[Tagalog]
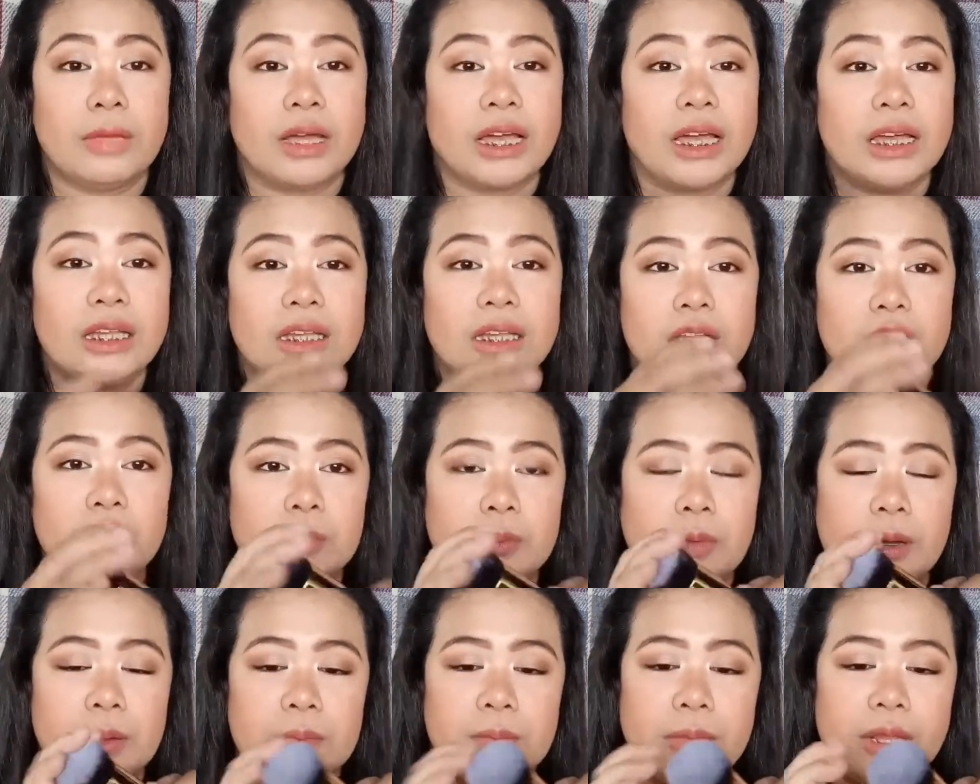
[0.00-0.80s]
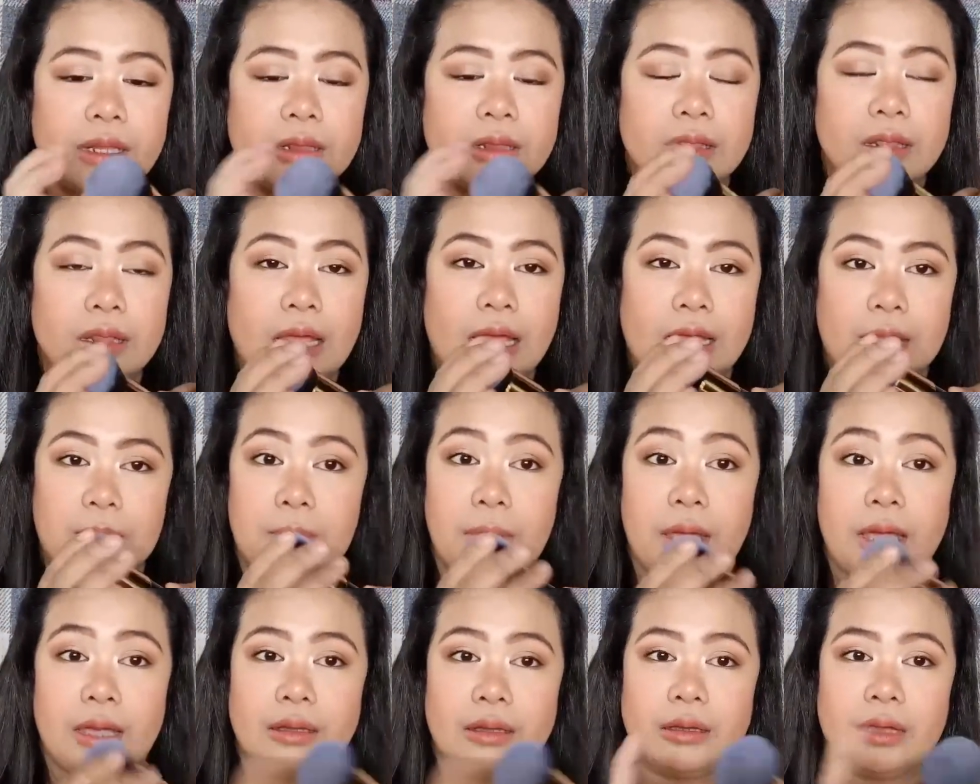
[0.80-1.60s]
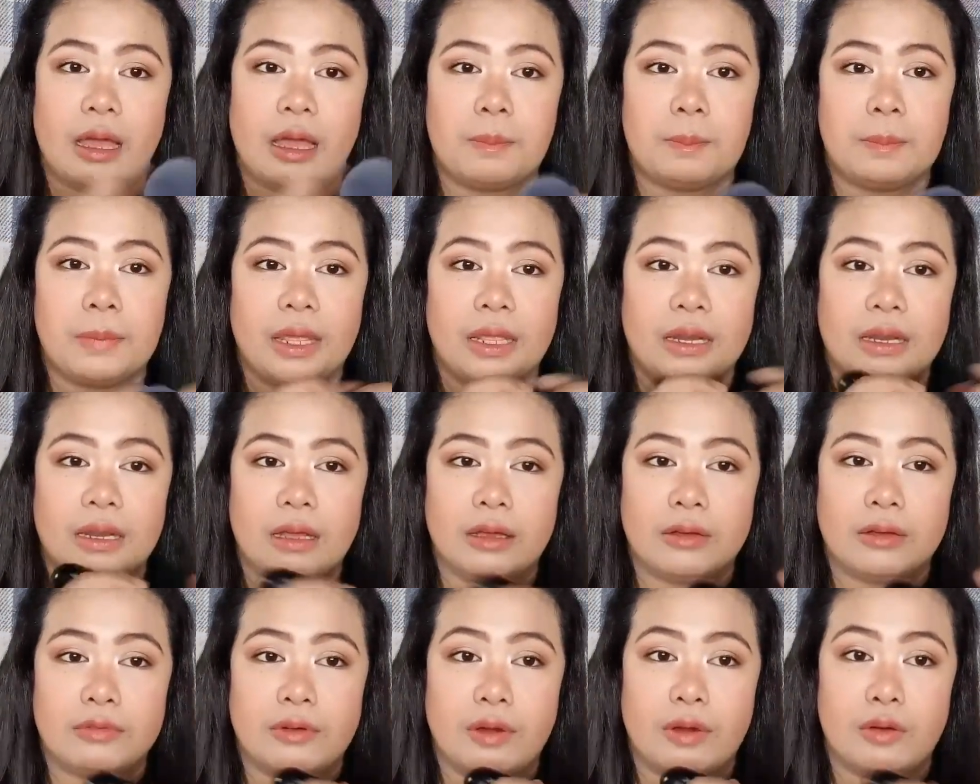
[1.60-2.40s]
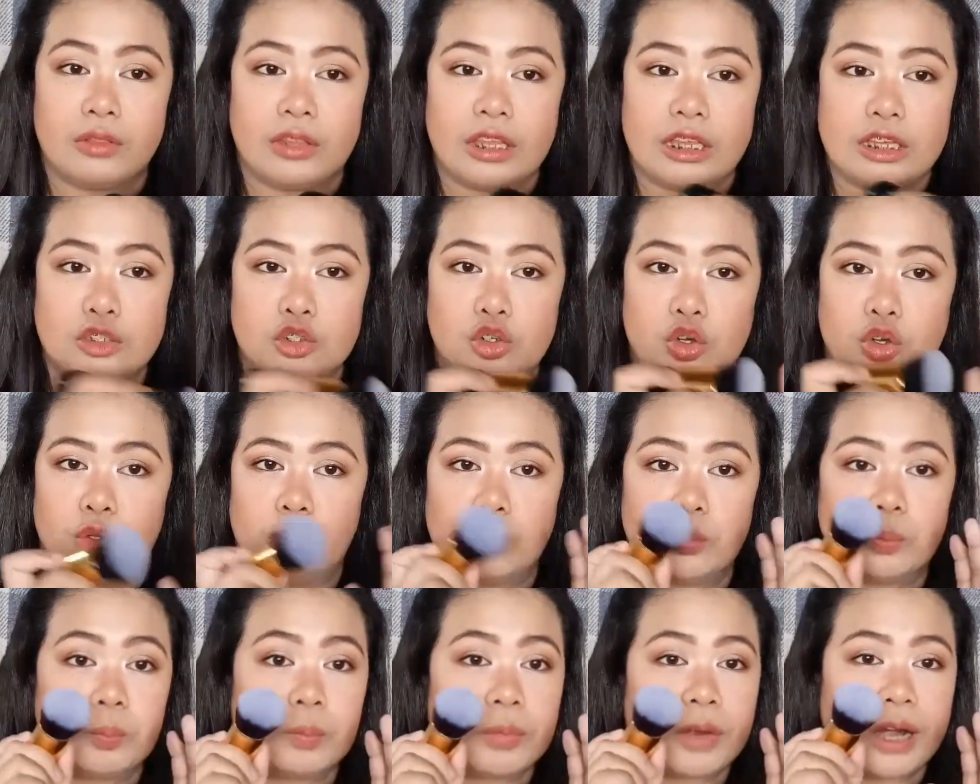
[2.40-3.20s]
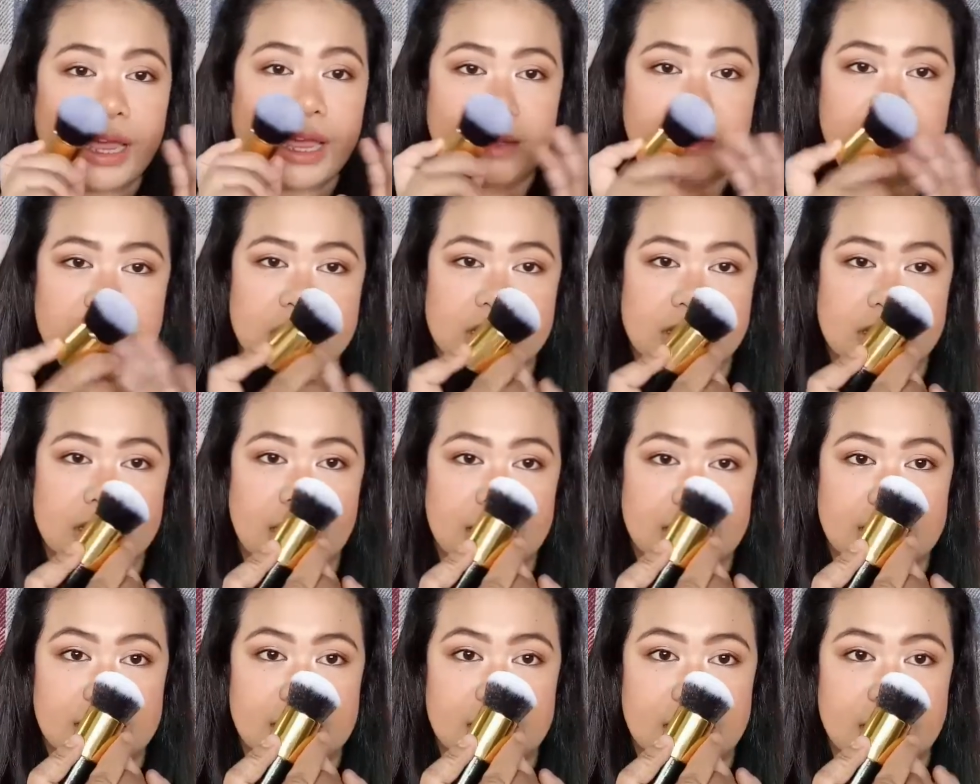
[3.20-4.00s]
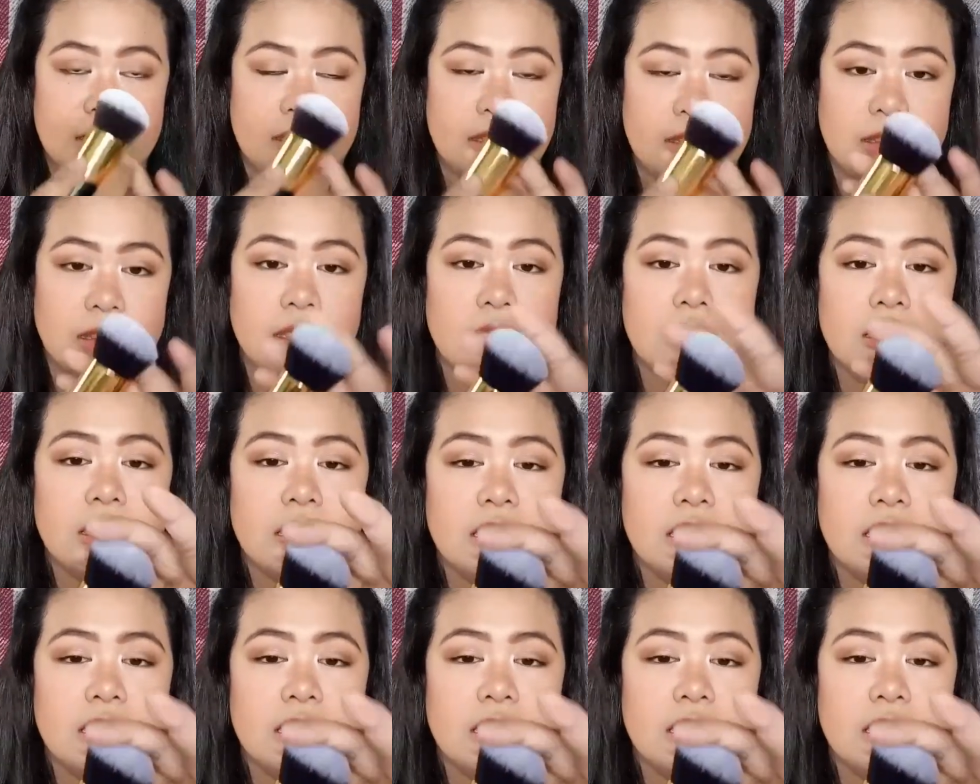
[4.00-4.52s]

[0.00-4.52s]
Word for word: Maganda to pang blend, ay pang apply ng foundation. Promise, as in.